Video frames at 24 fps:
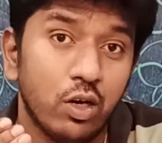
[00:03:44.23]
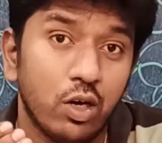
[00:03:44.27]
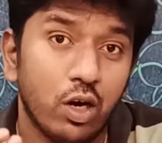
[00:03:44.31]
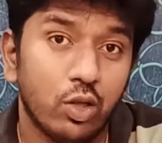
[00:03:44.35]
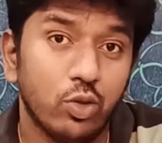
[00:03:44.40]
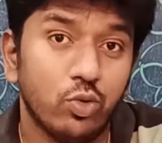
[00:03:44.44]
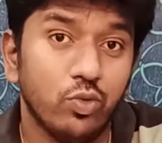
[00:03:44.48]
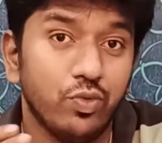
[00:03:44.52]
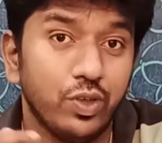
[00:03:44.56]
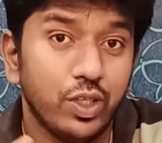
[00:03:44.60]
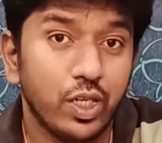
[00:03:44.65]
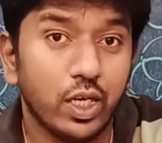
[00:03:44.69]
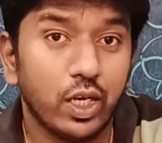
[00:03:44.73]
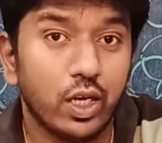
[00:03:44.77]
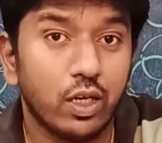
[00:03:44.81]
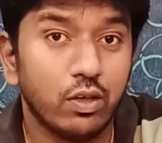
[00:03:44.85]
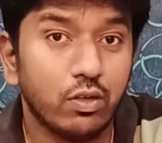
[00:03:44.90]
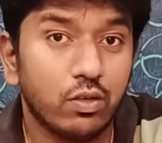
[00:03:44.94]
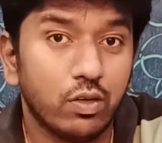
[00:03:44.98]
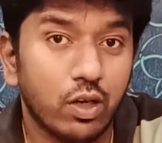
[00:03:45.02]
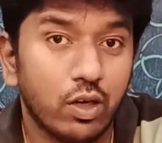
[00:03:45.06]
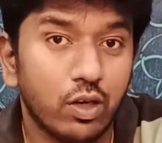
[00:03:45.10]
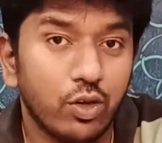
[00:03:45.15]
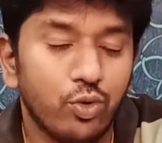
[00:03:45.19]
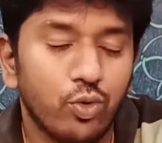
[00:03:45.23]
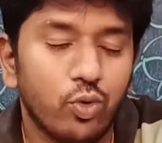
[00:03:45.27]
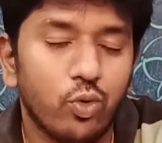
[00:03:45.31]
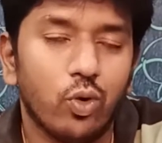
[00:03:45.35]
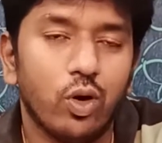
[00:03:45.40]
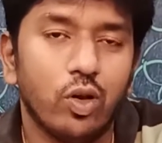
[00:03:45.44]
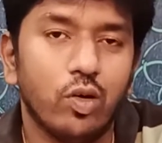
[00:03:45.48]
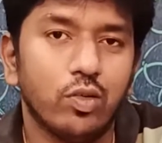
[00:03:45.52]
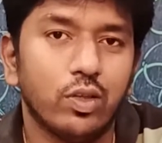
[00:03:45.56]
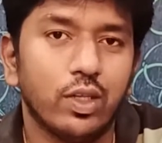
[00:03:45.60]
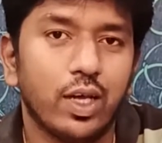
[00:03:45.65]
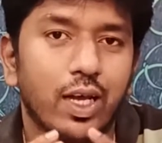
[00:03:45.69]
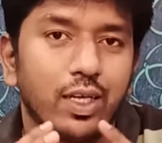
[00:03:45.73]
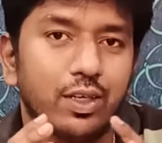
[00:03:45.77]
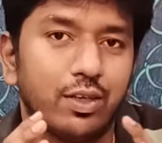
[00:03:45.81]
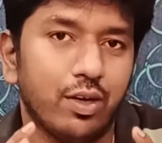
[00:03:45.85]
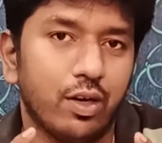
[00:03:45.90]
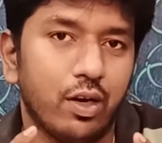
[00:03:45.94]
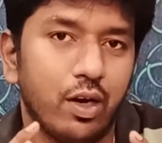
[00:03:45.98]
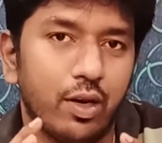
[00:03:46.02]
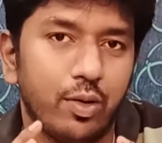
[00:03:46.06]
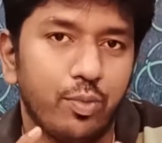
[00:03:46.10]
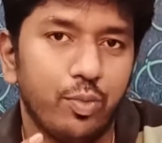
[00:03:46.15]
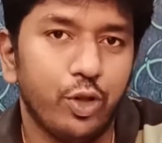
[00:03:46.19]
அதுவும் விஜயகாந்த் சார் இருக்குள்ள வந்து
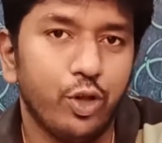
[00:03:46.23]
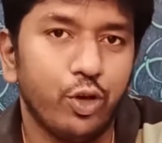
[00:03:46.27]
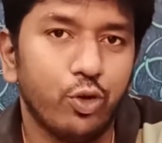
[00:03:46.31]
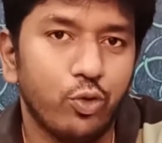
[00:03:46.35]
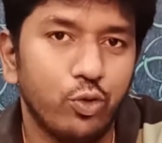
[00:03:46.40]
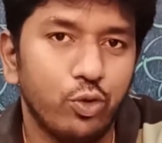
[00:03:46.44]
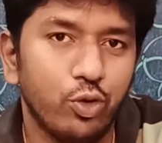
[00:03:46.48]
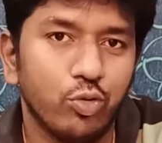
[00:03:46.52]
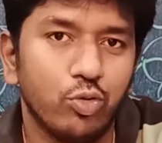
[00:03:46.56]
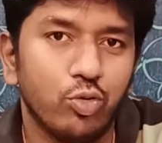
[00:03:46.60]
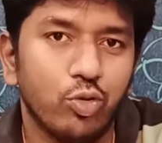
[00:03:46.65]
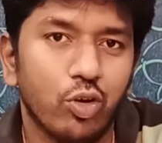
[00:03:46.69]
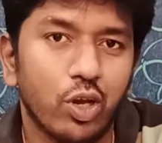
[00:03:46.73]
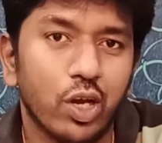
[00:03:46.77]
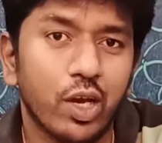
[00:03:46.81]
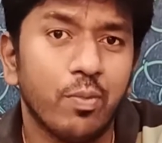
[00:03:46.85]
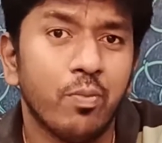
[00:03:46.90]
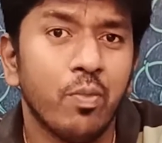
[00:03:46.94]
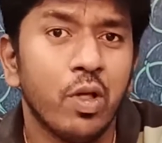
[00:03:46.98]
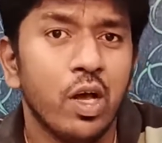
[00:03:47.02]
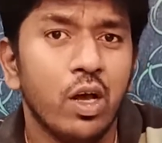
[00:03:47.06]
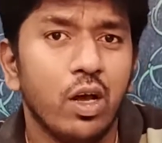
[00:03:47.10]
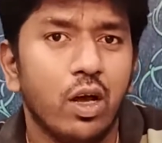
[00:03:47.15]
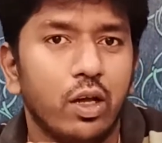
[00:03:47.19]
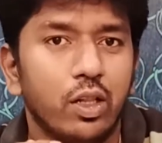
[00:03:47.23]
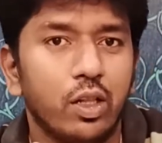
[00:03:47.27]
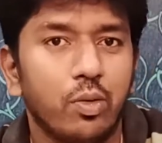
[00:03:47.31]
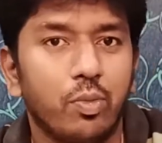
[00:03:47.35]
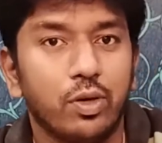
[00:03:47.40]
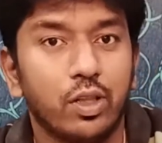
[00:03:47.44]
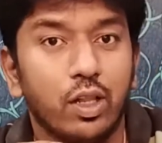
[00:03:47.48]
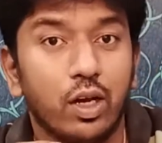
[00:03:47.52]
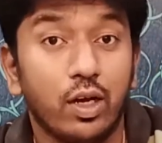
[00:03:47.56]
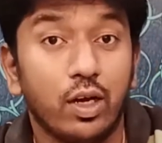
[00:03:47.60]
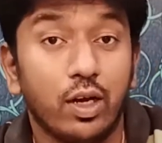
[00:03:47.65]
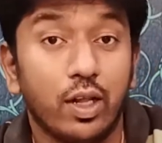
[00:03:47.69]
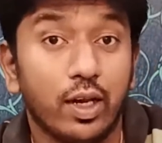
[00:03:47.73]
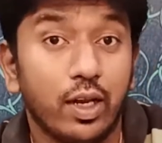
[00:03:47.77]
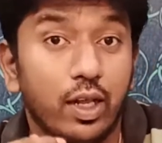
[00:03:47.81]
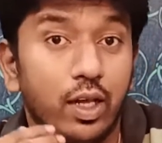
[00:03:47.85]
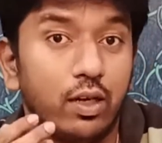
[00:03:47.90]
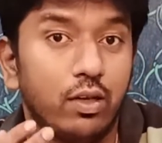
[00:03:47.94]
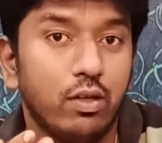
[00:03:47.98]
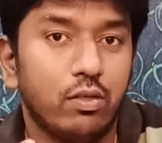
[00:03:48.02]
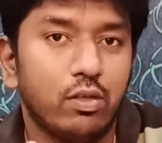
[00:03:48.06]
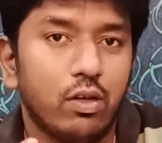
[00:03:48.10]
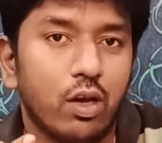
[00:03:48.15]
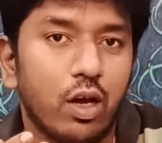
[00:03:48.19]
ஆக்ஷன்லாம் எப்படி இருக்கும்னு யோசிங்க இந்த படத்தில் நிறைய
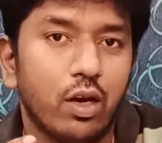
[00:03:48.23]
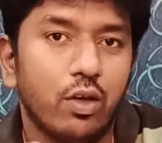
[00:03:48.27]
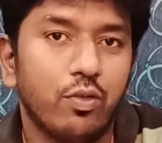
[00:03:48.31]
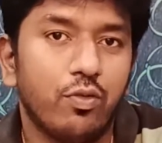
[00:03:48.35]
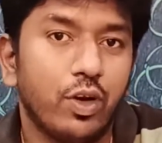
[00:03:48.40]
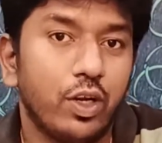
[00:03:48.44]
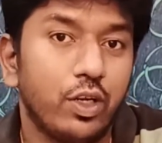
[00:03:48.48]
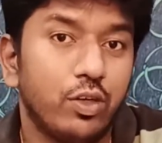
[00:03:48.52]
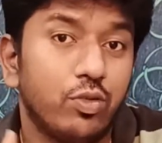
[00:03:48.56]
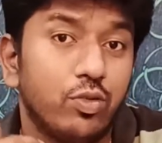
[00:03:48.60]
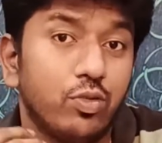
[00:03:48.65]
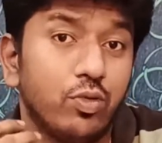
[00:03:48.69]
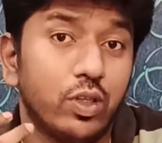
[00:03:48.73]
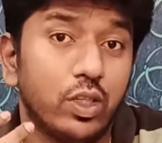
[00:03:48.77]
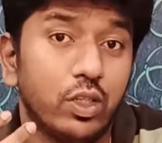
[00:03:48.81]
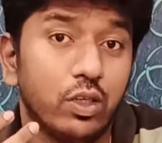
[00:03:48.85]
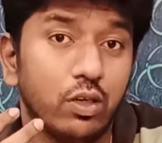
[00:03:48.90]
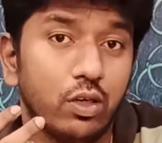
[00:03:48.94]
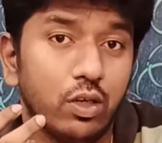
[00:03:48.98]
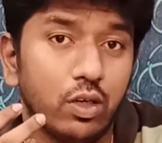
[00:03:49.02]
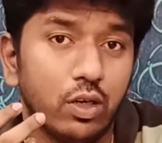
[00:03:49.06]
ரிஸ்க்கான ஃபைட்ஸும் வந்து